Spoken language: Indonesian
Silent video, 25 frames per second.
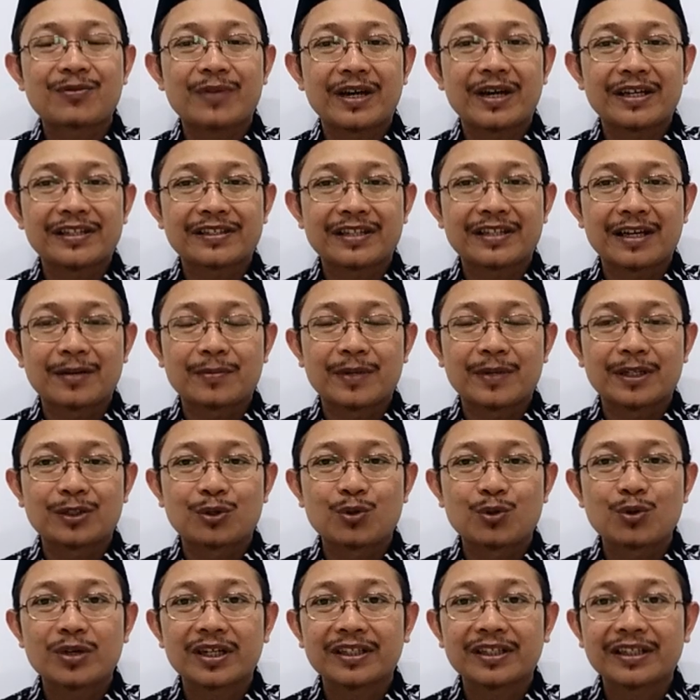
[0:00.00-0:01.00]
wahai
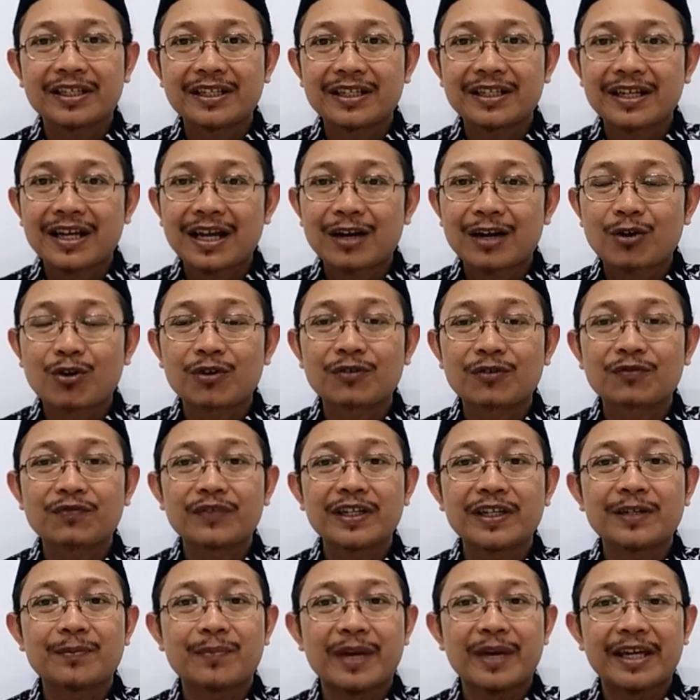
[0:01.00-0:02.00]
sahabatku ketika
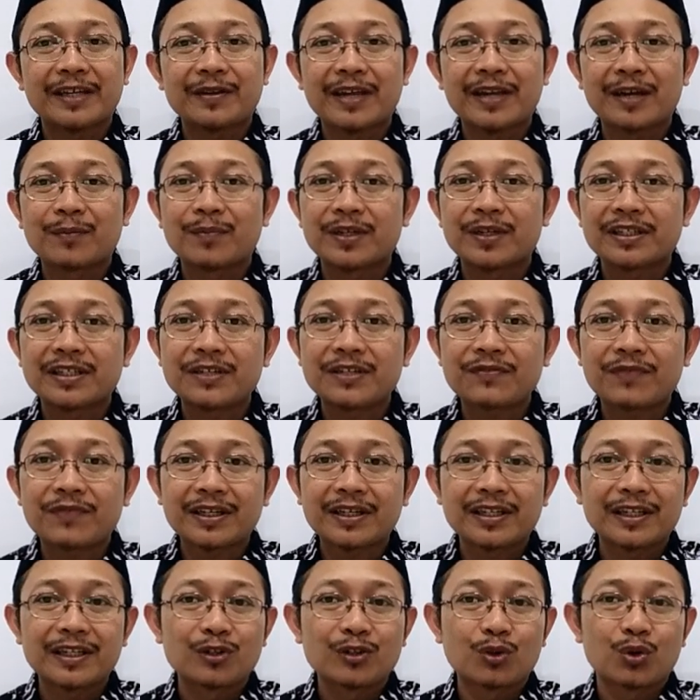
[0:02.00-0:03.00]
konflik baik yang
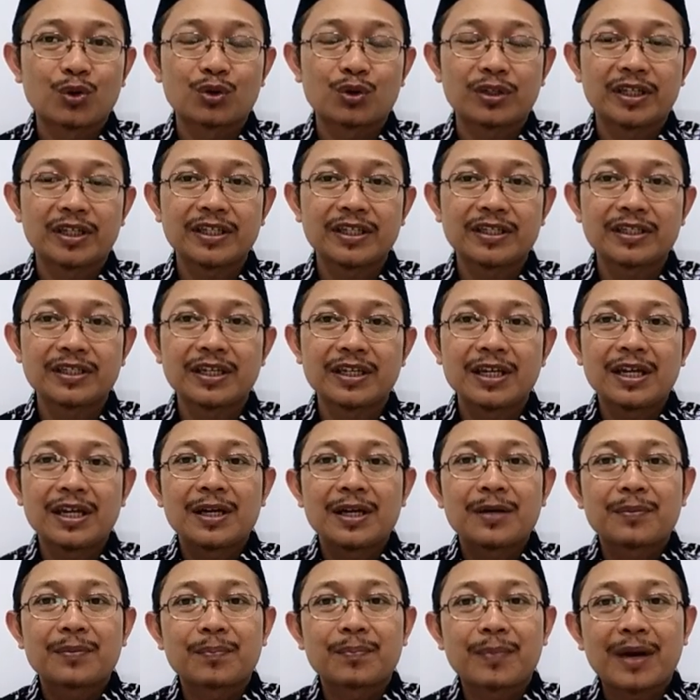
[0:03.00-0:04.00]
bersifat ideologis
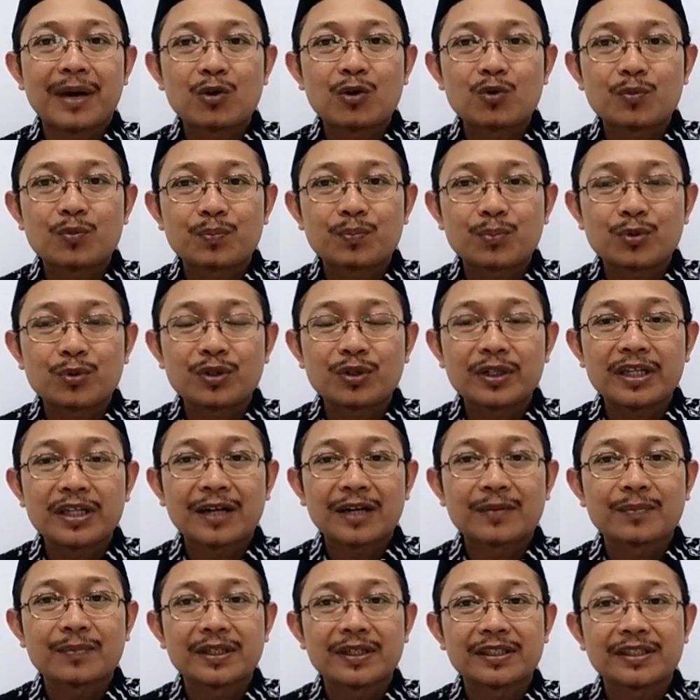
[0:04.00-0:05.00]
maupun
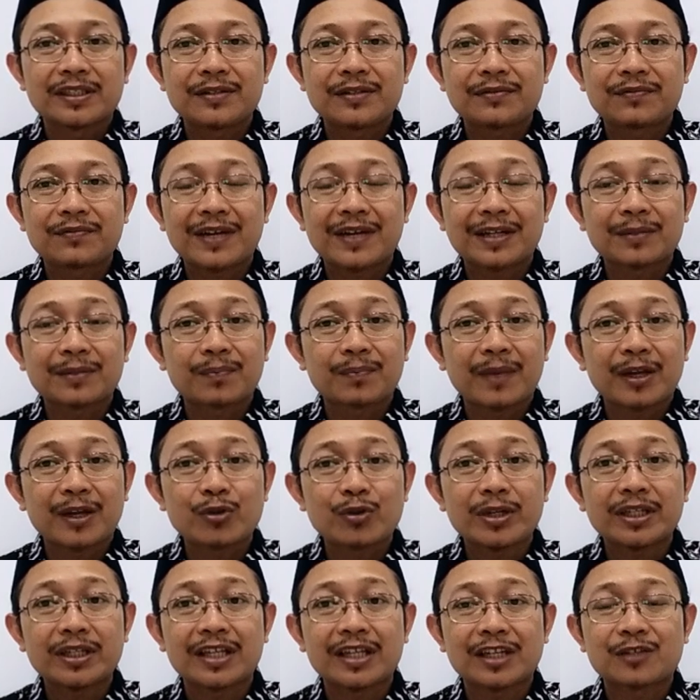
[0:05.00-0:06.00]
yang bersifat
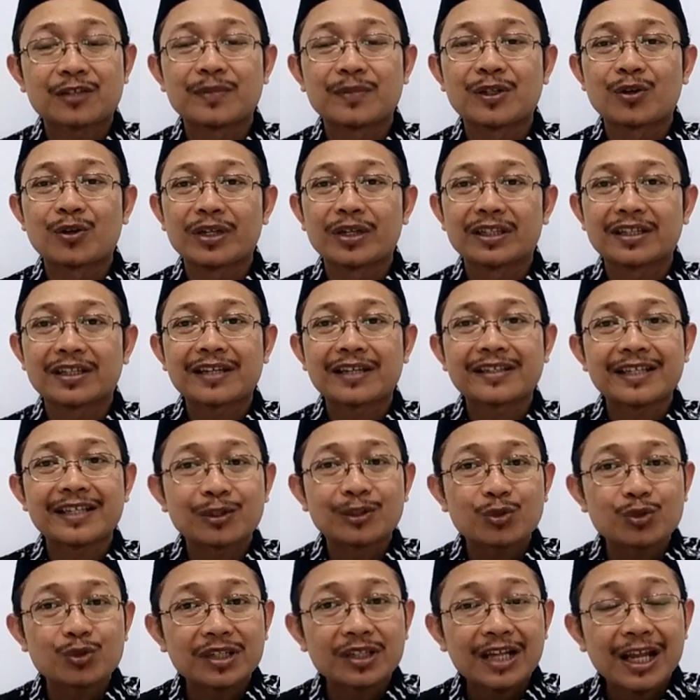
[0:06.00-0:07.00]
mayoritas minoritas
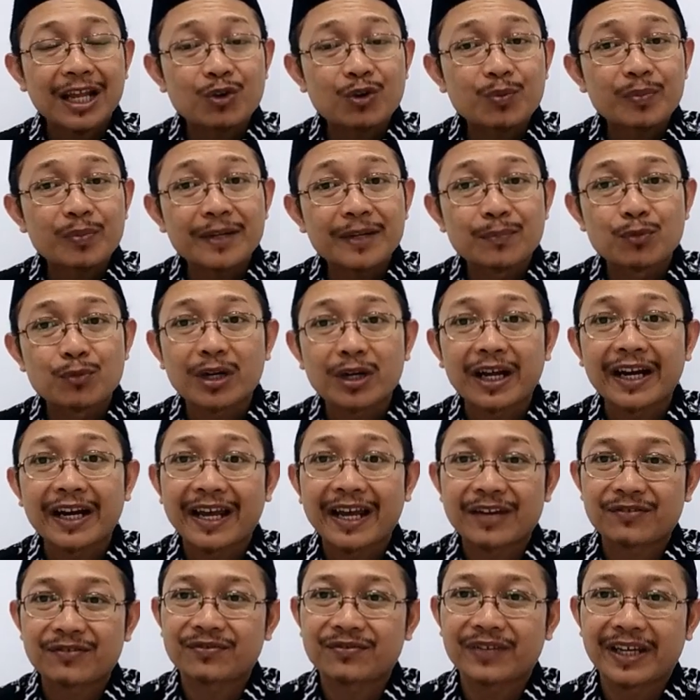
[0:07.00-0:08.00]
itu selalu menimbulkan
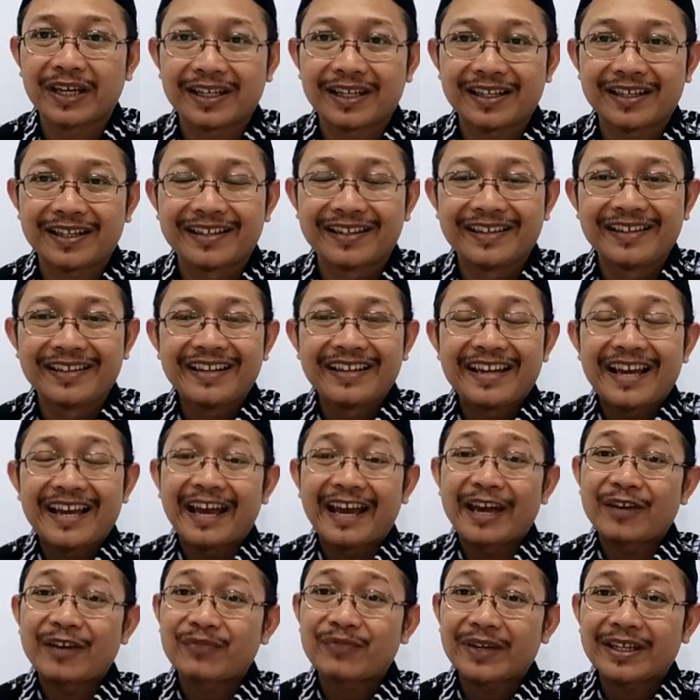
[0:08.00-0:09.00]
efek.
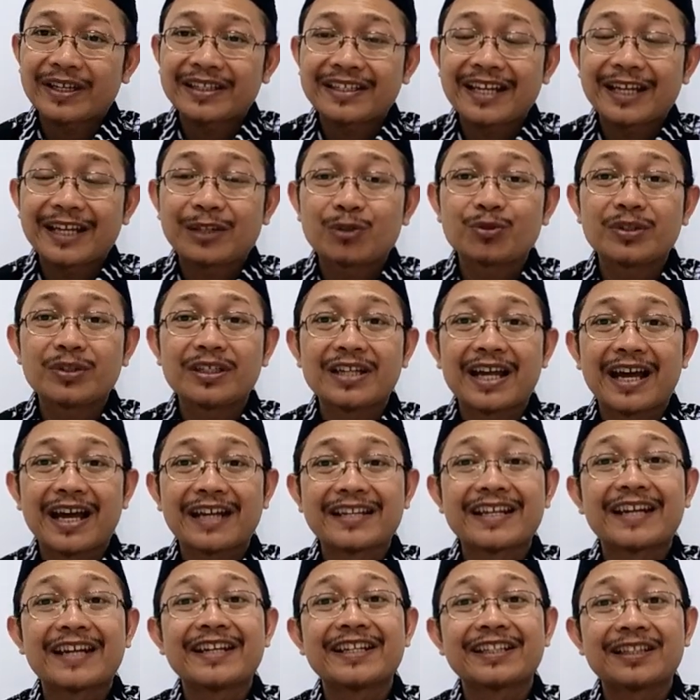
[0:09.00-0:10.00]
Efeknya itu tidak
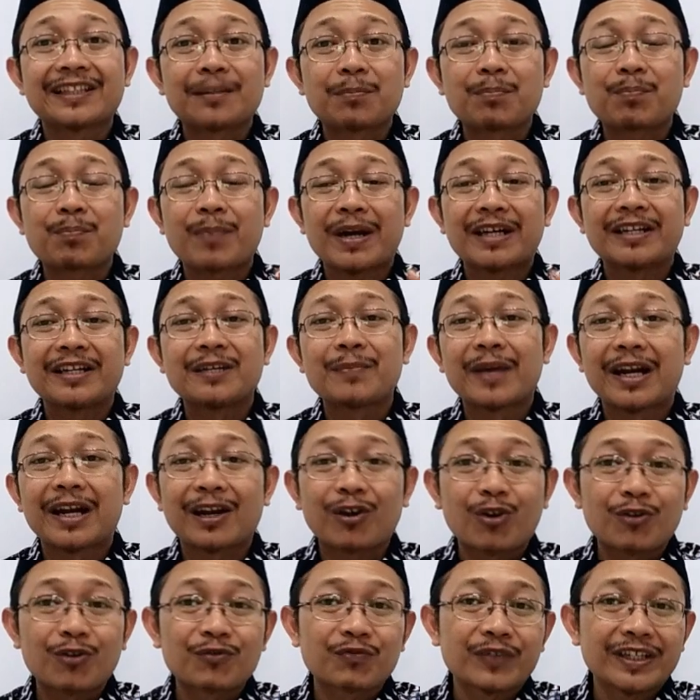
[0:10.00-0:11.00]
hanya di tempat di
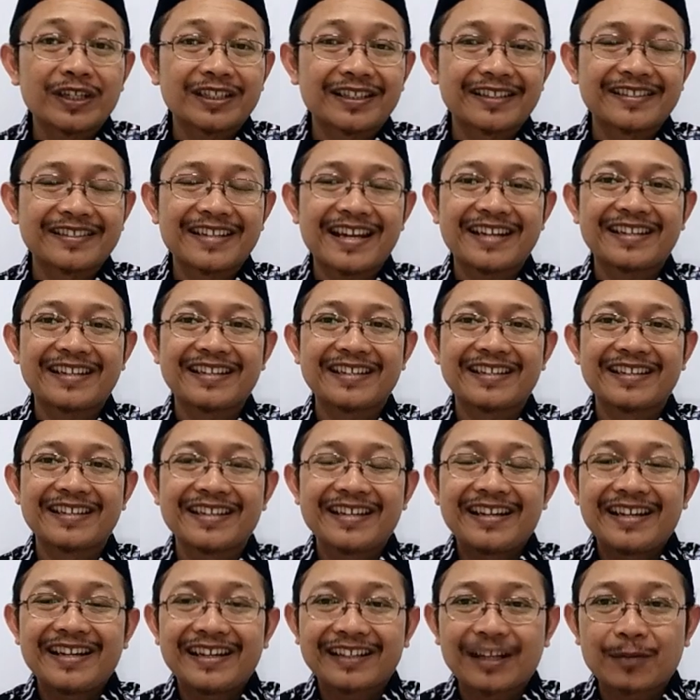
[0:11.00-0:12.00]
mana konflik terjadi,
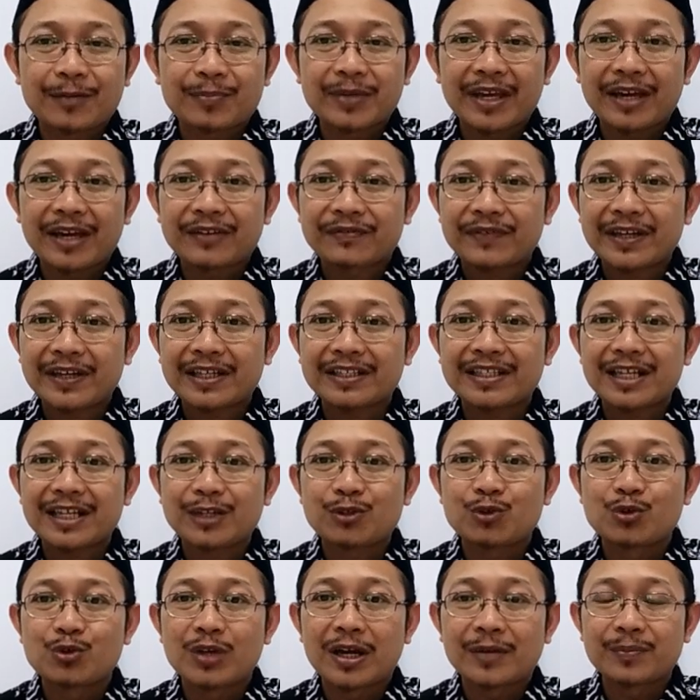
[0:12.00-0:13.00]
tapi
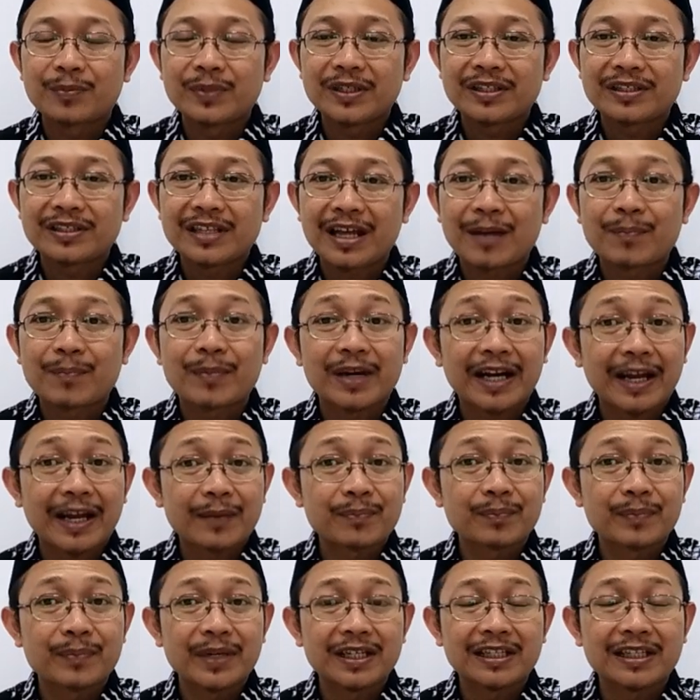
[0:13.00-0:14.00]
efeknya juga bisa
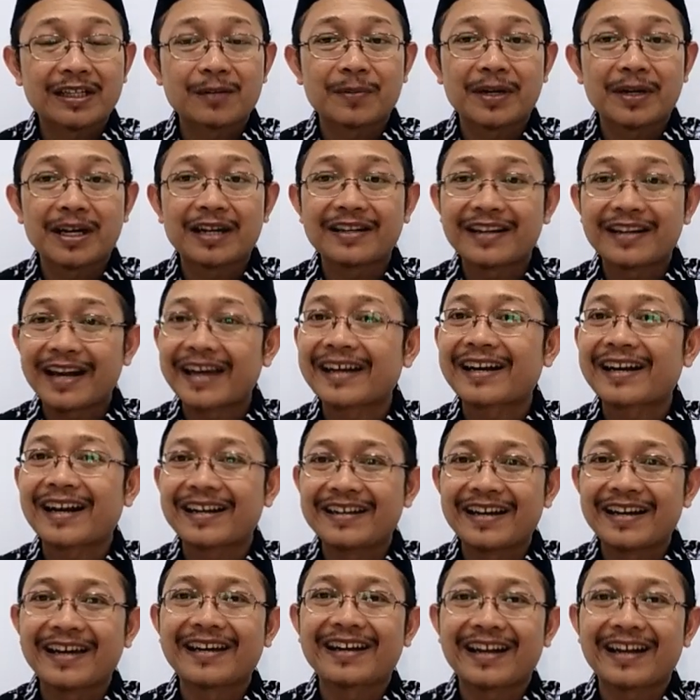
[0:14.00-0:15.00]
merembet kepada
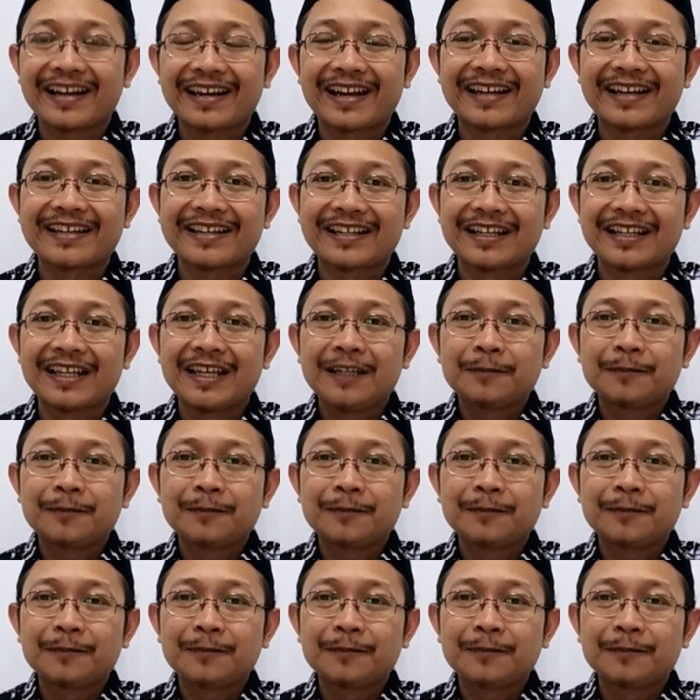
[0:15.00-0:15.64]
daerah-daerah lain.